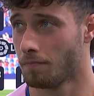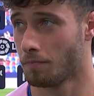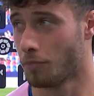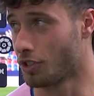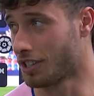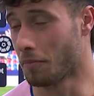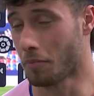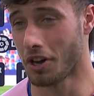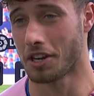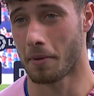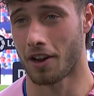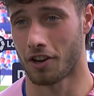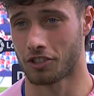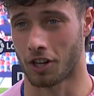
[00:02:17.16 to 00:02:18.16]
pues te puedes
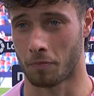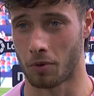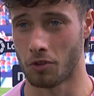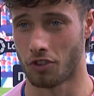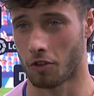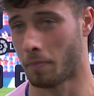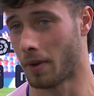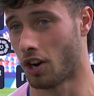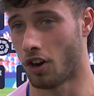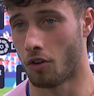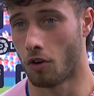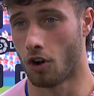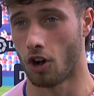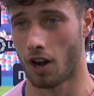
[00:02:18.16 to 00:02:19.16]
llevar los tres puntos, pero
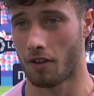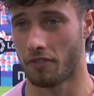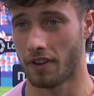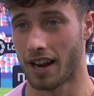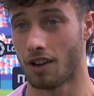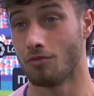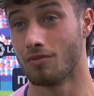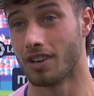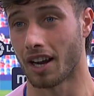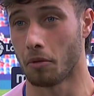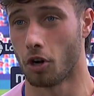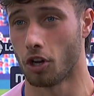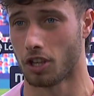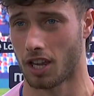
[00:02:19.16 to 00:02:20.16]
un gol al final un
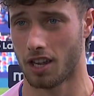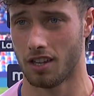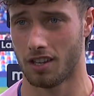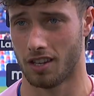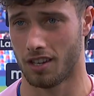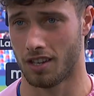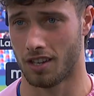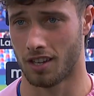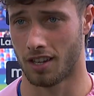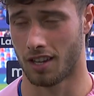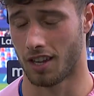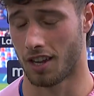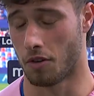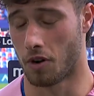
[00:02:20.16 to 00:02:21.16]
rebote
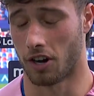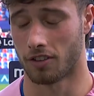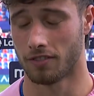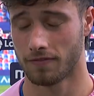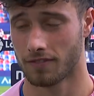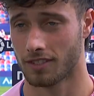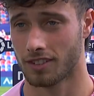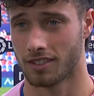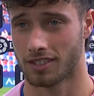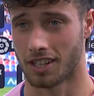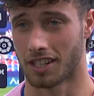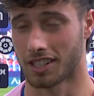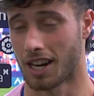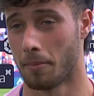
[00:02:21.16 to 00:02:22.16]
y, bueno, se
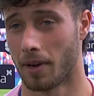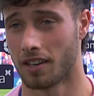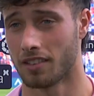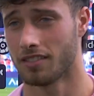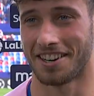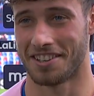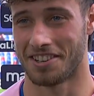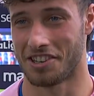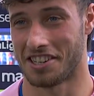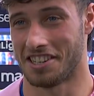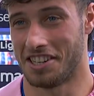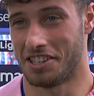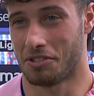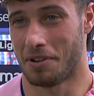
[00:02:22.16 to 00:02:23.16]
te escapan. No sé
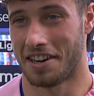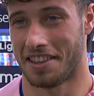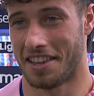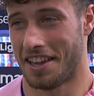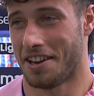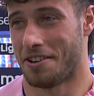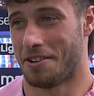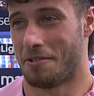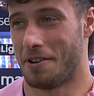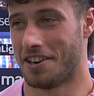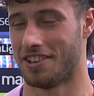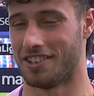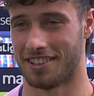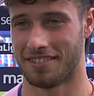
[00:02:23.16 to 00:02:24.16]
si suerte o
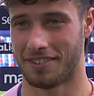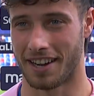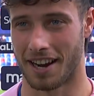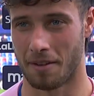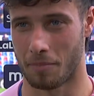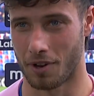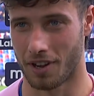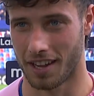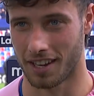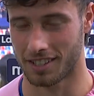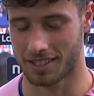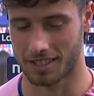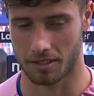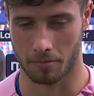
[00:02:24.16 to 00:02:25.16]
bueno, al final
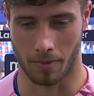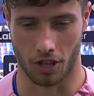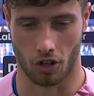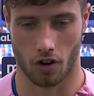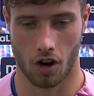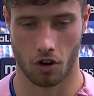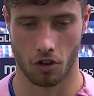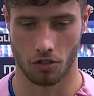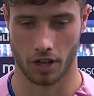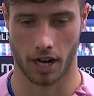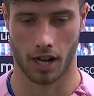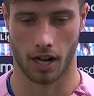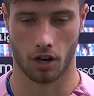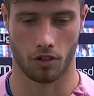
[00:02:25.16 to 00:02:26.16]
pues me ha tocado
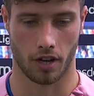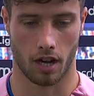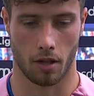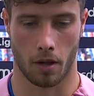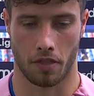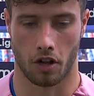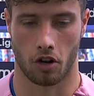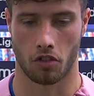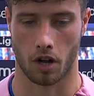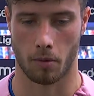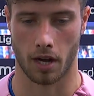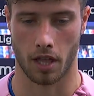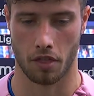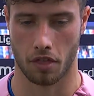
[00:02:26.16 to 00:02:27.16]
contra, contra el Levante y contra el
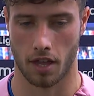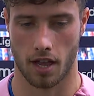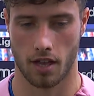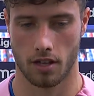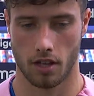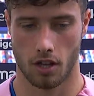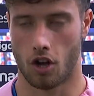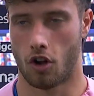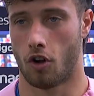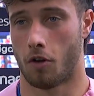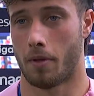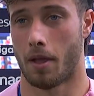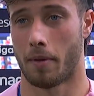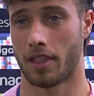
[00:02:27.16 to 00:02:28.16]
Valencia,
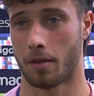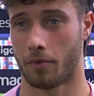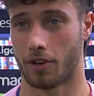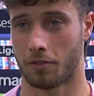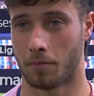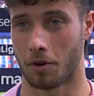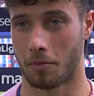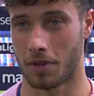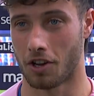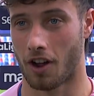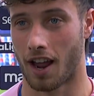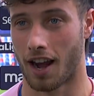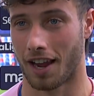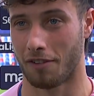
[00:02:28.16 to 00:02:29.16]
Obviamente, pues por mí,
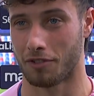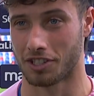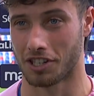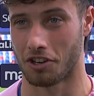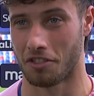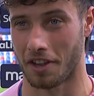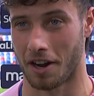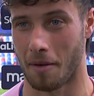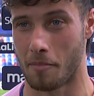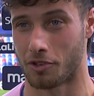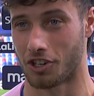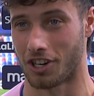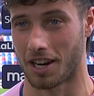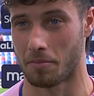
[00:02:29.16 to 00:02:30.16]
ojalá que fuese contra
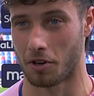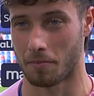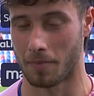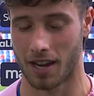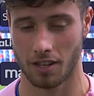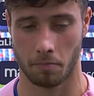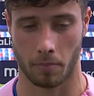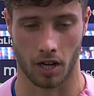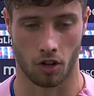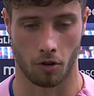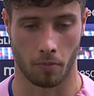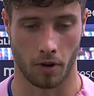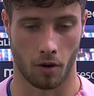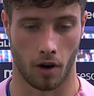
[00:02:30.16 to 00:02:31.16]
muchos equipos más,
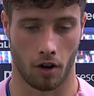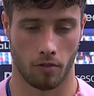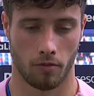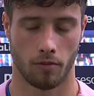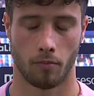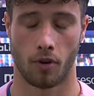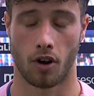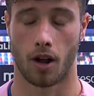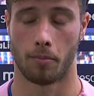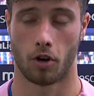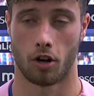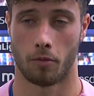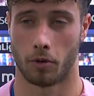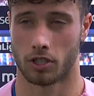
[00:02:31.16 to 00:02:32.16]
pero, pero bueno, poco a
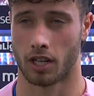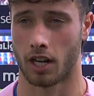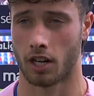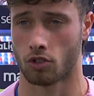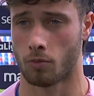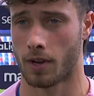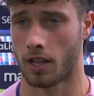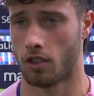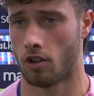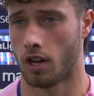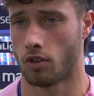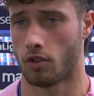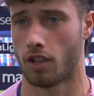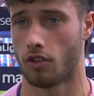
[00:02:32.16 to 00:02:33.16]
poco pues seguir sumando,
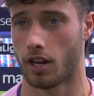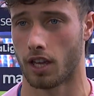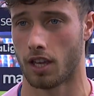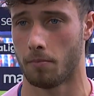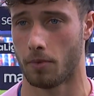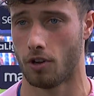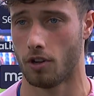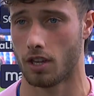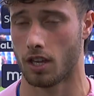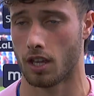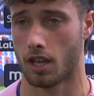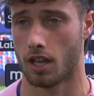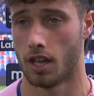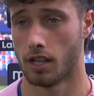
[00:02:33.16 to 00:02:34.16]
ayudando al equipo
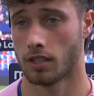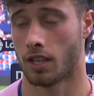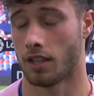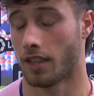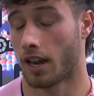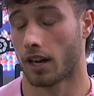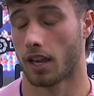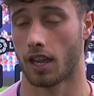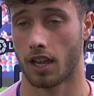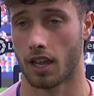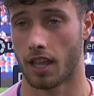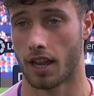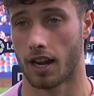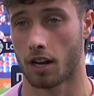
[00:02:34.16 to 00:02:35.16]
y intentar que,
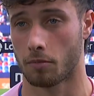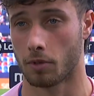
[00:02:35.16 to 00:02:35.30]
lleguen las